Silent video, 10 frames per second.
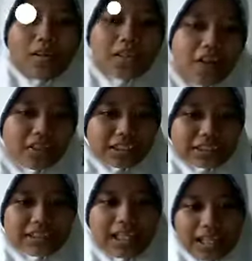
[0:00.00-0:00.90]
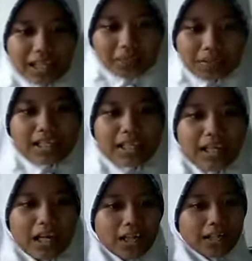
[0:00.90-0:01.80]
Kedaulatan ke dalam
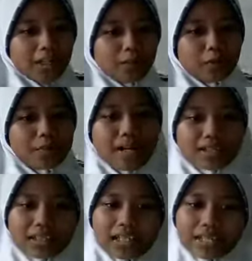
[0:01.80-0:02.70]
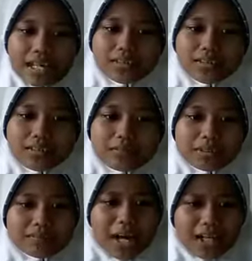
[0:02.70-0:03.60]
adalah yaitu bangsa dan
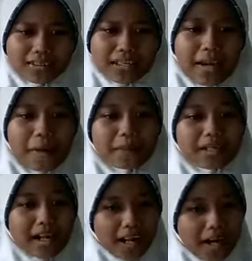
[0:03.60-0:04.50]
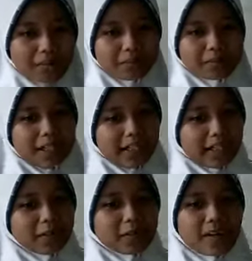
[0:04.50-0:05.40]
bangsa yang mereka
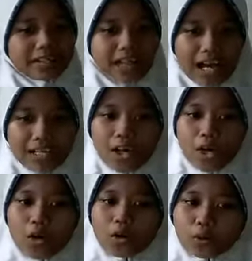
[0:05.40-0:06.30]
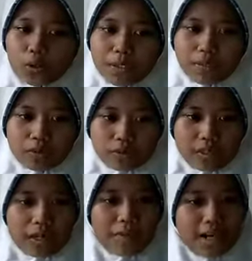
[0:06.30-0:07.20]
memiliki kekuasaan untuk menyusun
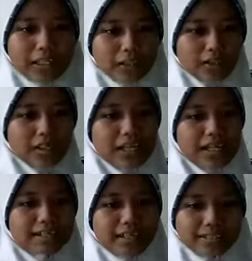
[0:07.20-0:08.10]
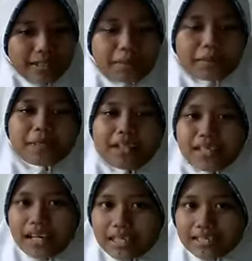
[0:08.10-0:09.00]
dan mengatur organisasi
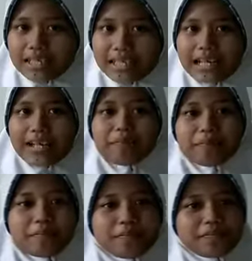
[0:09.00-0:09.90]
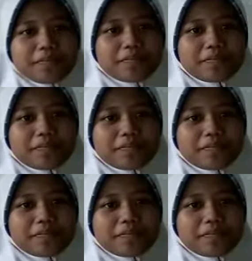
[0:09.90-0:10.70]
pemerintahnya sendiri. Sekarang